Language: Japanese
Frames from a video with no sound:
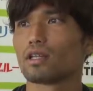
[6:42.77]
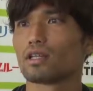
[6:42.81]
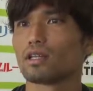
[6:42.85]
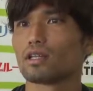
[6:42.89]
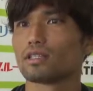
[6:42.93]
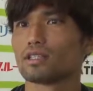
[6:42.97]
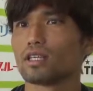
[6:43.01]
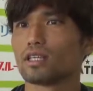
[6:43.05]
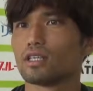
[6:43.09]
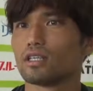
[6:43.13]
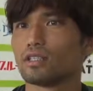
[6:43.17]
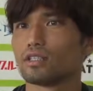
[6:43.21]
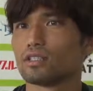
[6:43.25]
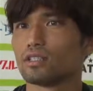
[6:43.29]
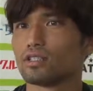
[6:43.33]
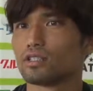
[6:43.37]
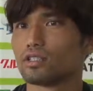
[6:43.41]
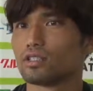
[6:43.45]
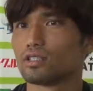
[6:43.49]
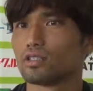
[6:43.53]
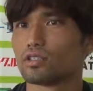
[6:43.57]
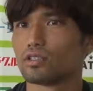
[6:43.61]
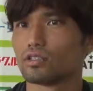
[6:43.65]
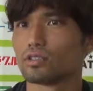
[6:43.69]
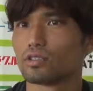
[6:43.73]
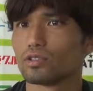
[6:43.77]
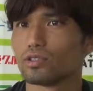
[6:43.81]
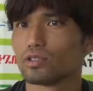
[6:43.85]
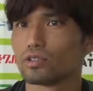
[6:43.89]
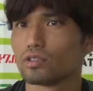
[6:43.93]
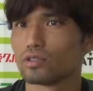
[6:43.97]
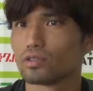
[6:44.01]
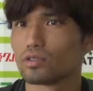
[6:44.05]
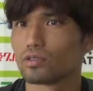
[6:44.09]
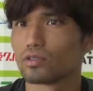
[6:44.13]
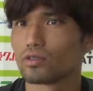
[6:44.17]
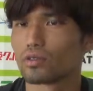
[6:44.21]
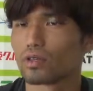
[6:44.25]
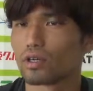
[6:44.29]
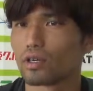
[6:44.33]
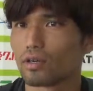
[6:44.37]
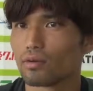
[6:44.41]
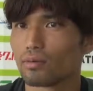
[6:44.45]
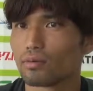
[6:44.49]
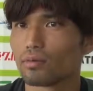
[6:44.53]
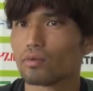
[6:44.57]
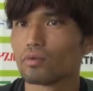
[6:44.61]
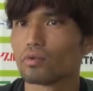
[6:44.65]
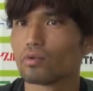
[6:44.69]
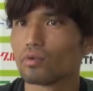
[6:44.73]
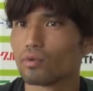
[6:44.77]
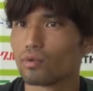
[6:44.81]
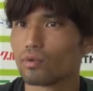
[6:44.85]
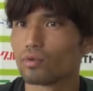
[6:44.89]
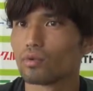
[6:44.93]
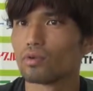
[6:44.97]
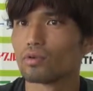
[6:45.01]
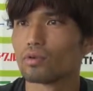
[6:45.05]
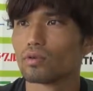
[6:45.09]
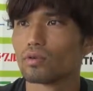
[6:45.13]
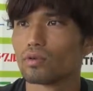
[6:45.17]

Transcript: てた選手とかも、